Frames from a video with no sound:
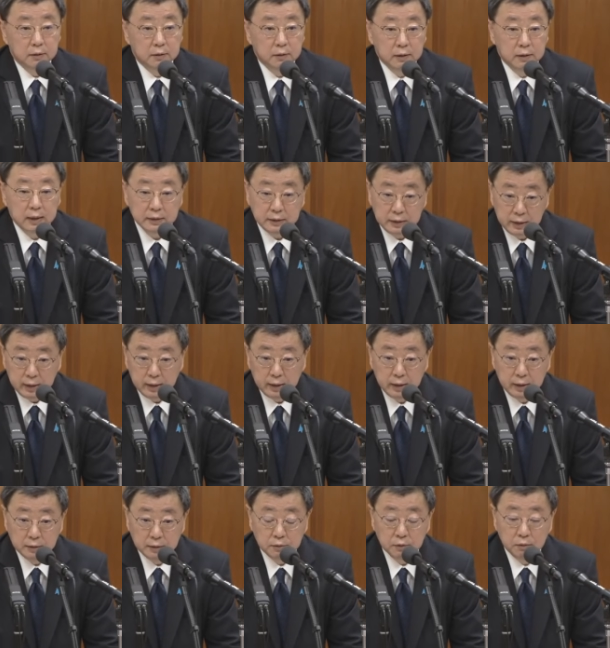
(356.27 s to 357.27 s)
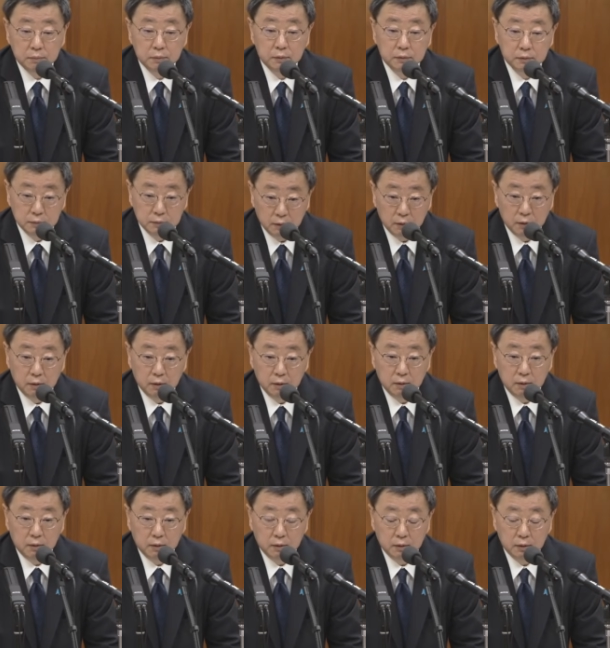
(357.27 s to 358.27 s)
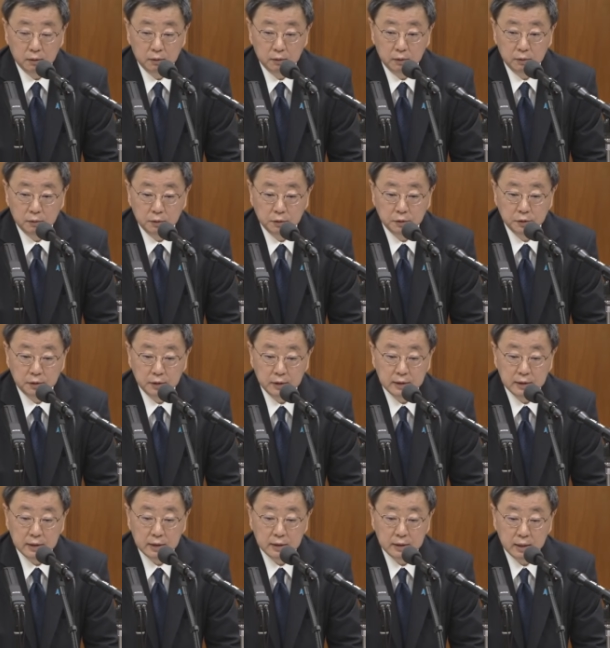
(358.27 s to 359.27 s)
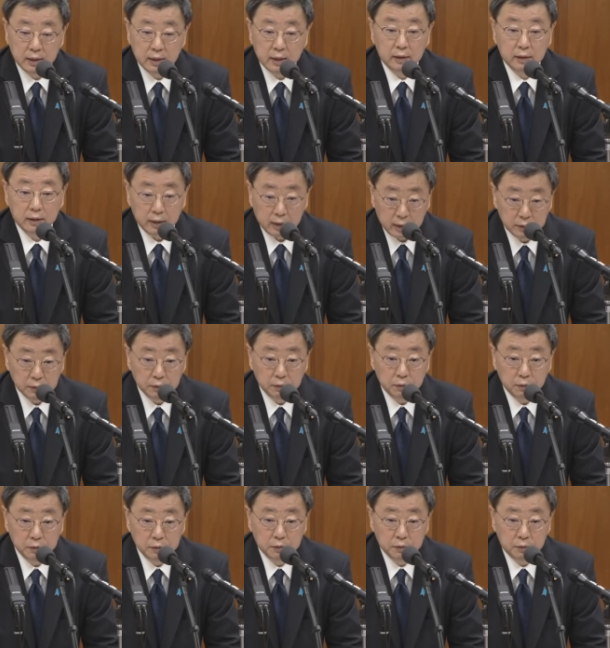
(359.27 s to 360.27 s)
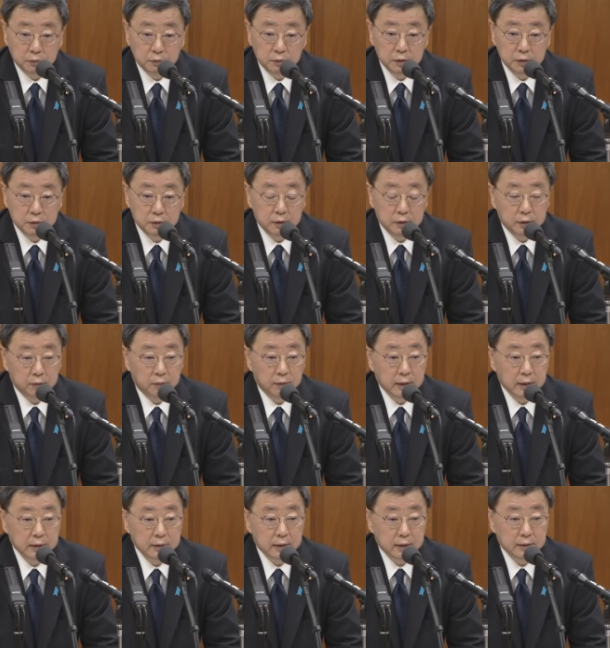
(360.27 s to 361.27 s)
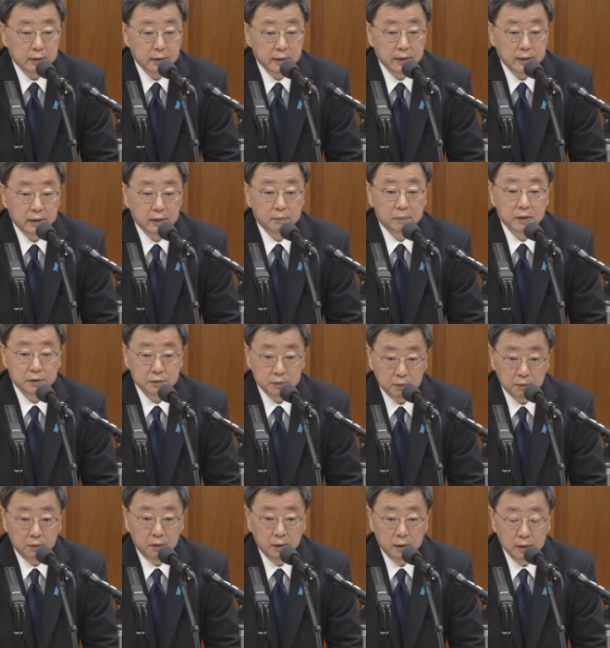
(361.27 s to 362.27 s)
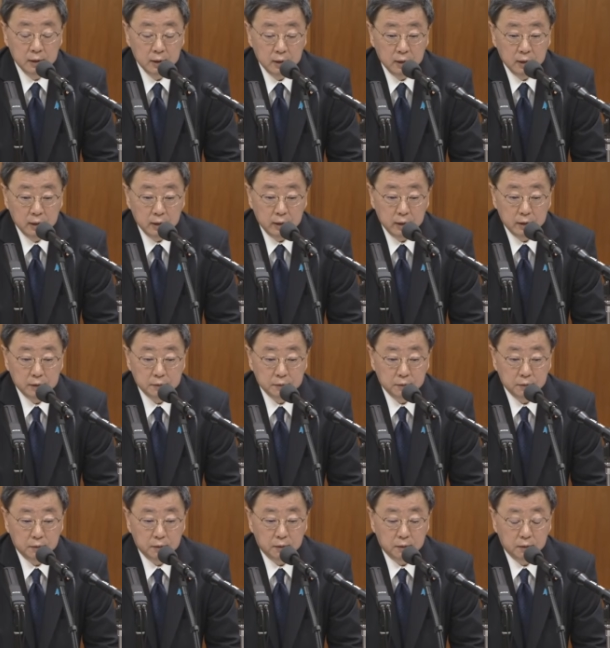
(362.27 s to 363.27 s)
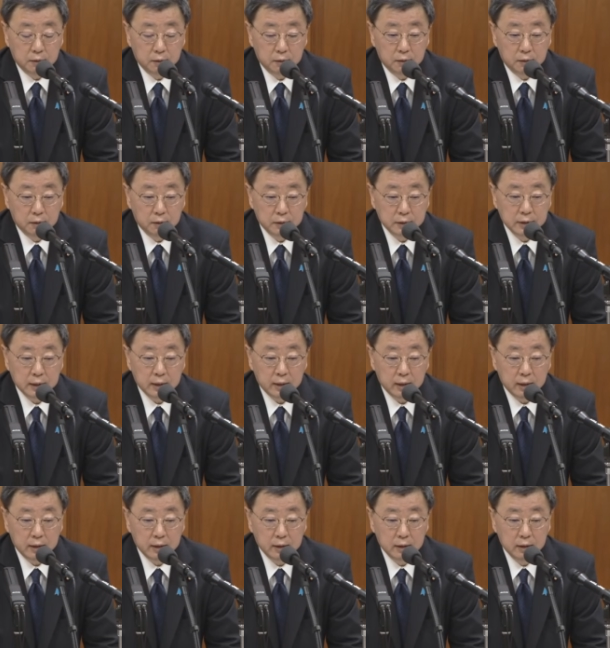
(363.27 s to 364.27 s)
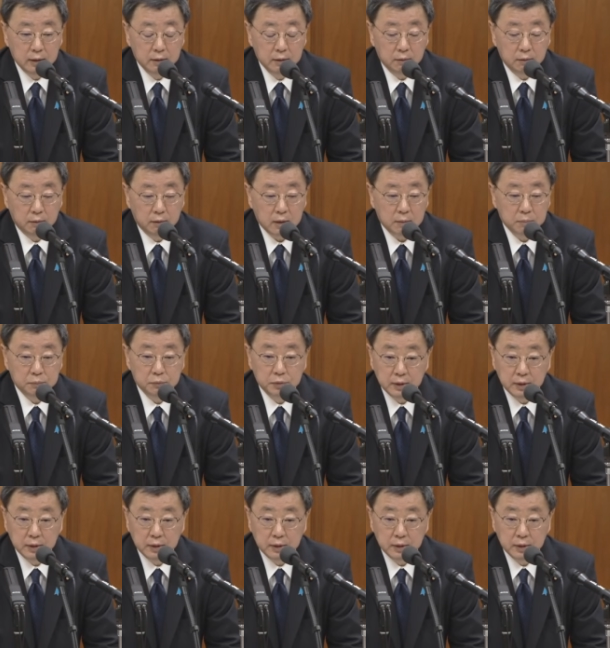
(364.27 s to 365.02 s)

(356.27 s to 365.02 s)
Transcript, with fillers: えー、まず、なぜその分を当初より期待しなかったかということについてお話しさせていただきますと、えー、その支